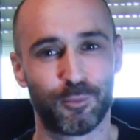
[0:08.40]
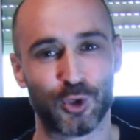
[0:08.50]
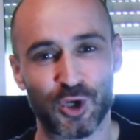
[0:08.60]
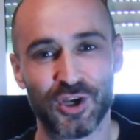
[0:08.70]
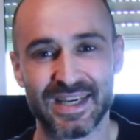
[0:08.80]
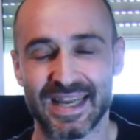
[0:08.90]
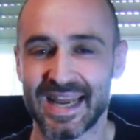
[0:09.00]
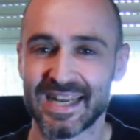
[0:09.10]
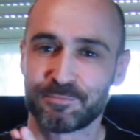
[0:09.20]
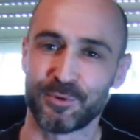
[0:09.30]
Pues hoy
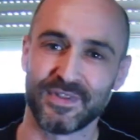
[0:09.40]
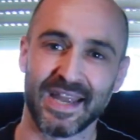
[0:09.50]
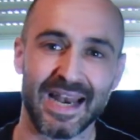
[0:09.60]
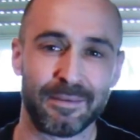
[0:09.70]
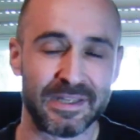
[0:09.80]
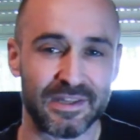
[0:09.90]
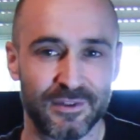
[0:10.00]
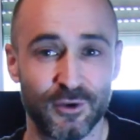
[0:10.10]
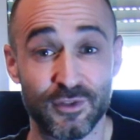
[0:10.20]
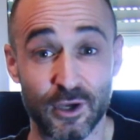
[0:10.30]
quería responder a la
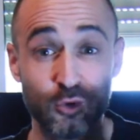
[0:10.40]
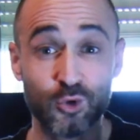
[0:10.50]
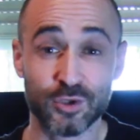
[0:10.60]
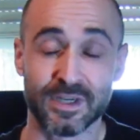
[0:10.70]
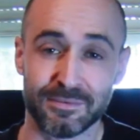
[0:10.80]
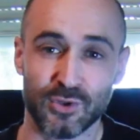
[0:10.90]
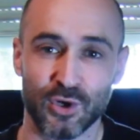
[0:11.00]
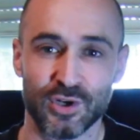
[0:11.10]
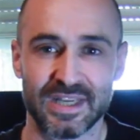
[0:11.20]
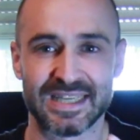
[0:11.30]
petición de un
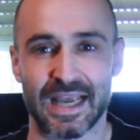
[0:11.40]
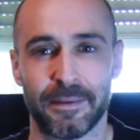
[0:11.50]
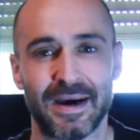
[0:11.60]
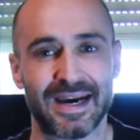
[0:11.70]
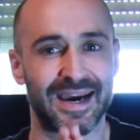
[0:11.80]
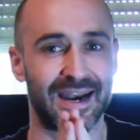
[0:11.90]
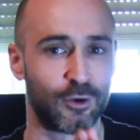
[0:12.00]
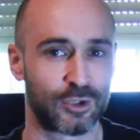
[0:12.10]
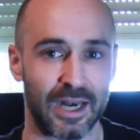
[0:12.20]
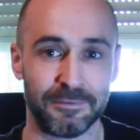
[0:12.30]
suscriptor que se llama
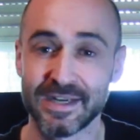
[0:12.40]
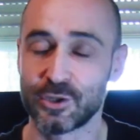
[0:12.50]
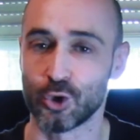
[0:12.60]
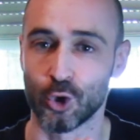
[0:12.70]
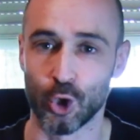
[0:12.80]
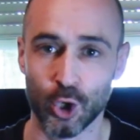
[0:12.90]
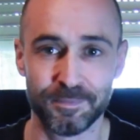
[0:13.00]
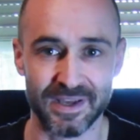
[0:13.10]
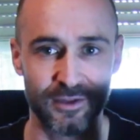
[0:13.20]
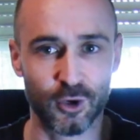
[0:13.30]
Carlos Alberto
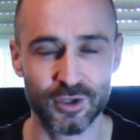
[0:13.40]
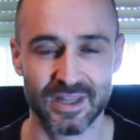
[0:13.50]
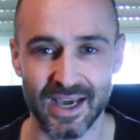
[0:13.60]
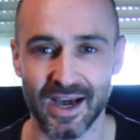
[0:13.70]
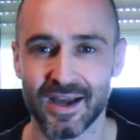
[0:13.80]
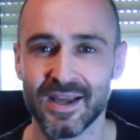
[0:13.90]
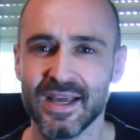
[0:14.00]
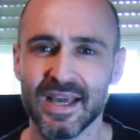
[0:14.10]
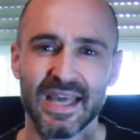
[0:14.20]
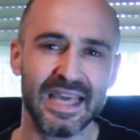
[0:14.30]
López Ortega
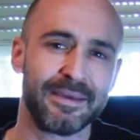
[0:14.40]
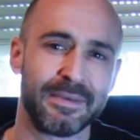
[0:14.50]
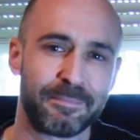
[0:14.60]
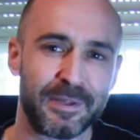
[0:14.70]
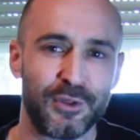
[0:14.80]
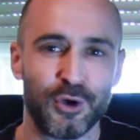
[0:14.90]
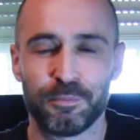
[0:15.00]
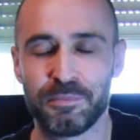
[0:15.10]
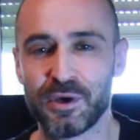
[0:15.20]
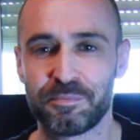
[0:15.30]
y que me ha pedido
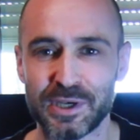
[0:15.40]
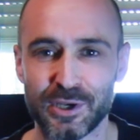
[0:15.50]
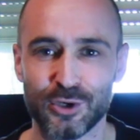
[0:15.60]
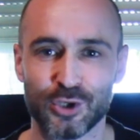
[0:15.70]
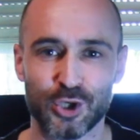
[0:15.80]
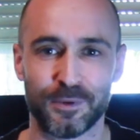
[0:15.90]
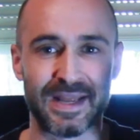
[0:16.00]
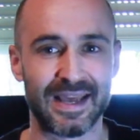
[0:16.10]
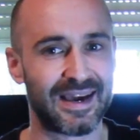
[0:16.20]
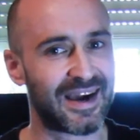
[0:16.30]
mi opinión
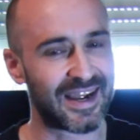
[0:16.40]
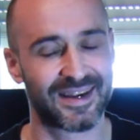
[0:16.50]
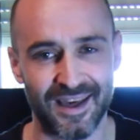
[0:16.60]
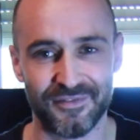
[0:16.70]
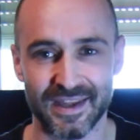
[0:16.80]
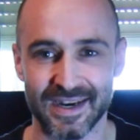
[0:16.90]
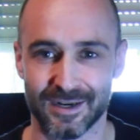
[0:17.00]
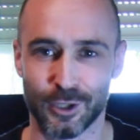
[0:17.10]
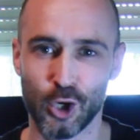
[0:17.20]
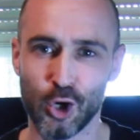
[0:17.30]
sobre
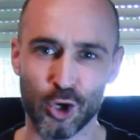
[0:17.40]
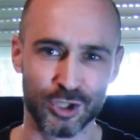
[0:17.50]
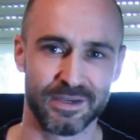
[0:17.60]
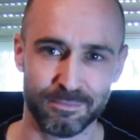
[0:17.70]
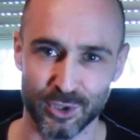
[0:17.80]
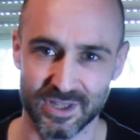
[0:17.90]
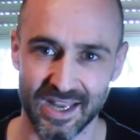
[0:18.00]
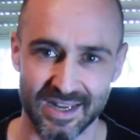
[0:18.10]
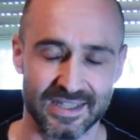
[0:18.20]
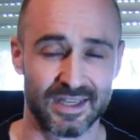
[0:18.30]
Highlander, los
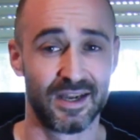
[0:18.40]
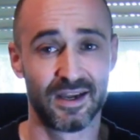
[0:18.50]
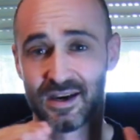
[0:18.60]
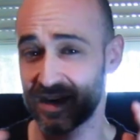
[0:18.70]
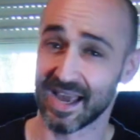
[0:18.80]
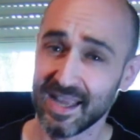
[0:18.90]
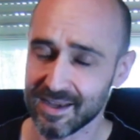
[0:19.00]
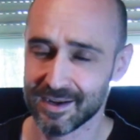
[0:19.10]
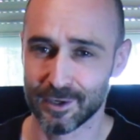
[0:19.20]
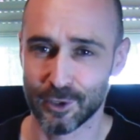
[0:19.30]
inmortales. High,
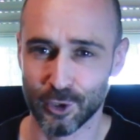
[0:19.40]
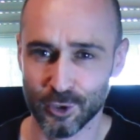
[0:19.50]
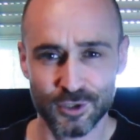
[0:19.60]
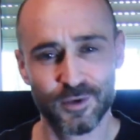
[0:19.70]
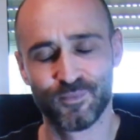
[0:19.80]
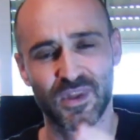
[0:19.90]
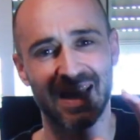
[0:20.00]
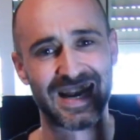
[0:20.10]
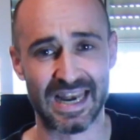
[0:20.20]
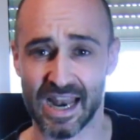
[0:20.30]
los,
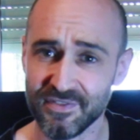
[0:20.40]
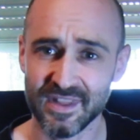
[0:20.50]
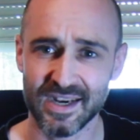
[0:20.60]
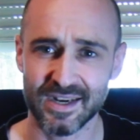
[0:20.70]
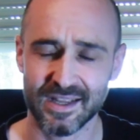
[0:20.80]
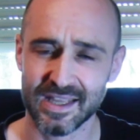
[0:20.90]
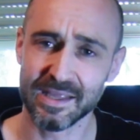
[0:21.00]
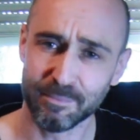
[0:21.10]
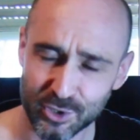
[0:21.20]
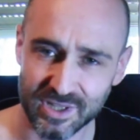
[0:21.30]
Lander,
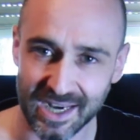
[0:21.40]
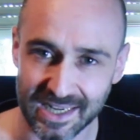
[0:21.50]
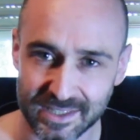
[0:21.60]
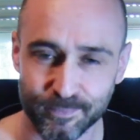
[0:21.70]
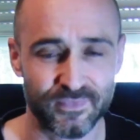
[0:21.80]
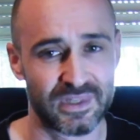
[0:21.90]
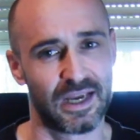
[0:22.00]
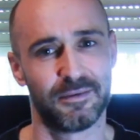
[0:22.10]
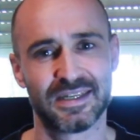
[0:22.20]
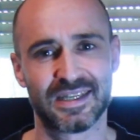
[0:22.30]
inmortales.
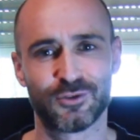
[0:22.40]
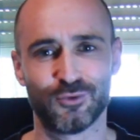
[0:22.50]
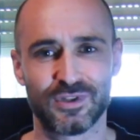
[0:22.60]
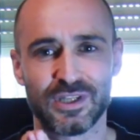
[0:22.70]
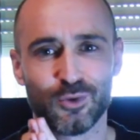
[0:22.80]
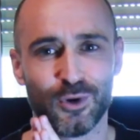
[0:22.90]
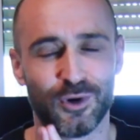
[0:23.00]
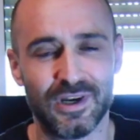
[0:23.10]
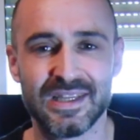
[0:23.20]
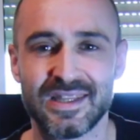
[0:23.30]
Ya veis que es un
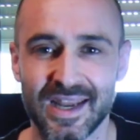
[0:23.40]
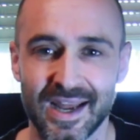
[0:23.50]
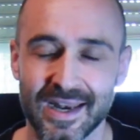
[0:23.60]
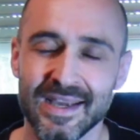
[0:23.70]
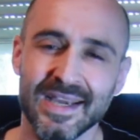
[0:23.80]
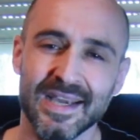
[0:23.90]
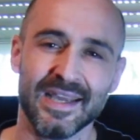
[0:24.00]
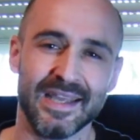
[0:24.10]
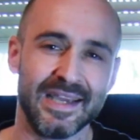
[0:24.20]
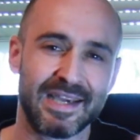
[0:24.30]
título literal.
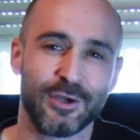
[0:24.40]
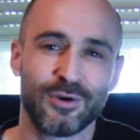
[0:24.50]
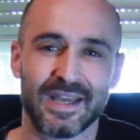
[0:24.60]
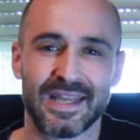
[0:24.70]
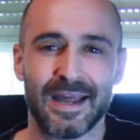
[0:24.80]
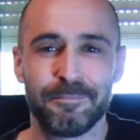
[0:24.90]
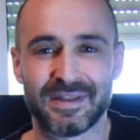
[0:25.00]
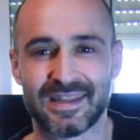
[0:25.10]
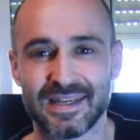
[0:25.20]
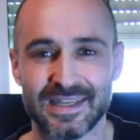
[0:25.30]
Y creo que ya
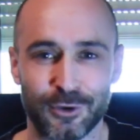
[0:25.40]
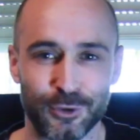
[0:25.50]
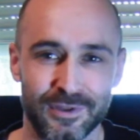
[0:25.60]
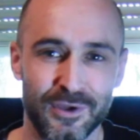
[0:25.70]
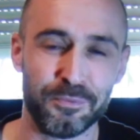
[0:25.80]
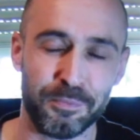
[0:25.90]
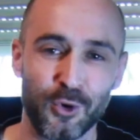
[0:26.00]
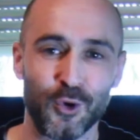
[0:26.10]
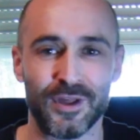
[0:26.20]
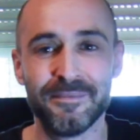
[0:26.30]
empezáis a conocer un
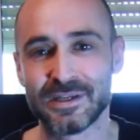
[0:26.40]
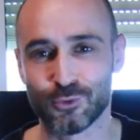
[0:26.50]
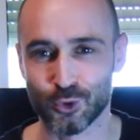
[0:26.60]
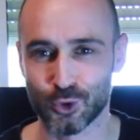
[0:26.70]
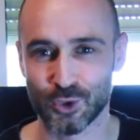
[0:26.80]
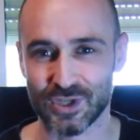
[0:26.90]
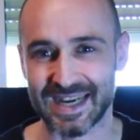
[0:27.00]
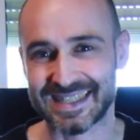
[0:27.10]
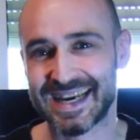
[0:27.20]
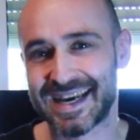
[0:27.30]
poco de mis gustos,
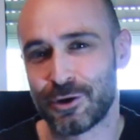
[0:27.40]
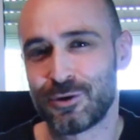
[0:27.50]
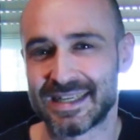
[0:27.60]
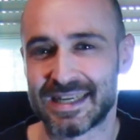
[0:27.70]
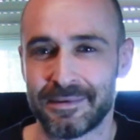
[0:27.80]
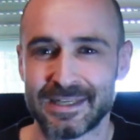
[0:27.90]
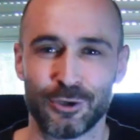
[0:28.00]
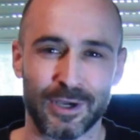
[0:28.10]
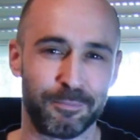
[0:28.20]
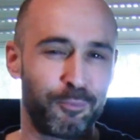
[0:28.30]
así que creo que sabéis
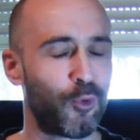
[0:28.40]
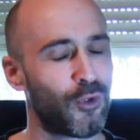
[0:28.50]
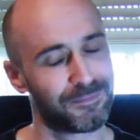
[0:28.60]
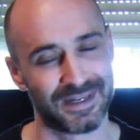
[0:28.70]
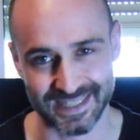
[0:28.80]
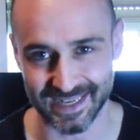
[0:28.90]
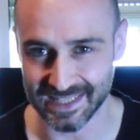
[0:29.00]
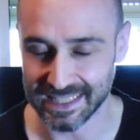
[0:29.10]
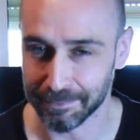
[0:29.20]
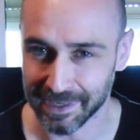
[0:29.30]
lo que puedo pensar de
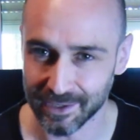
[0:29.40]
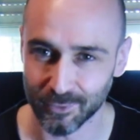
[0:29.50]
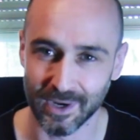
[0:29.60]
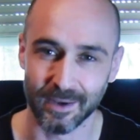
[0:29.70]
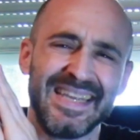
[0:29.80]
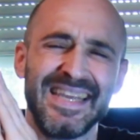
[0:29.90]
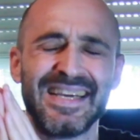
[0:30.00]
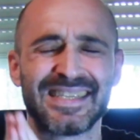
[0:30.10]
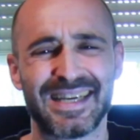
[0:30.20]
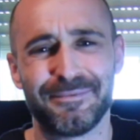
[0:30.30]
esta película. Y
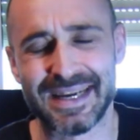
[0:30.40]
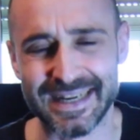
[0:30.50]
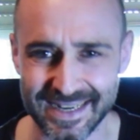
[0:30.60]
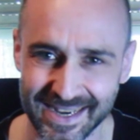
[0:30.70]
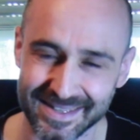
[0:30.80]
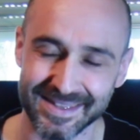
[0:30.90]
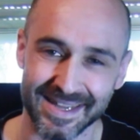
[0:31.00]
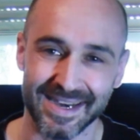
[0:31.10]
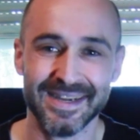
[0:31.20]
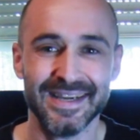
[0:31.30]
es que me
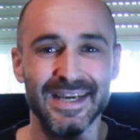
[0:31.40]
encanta.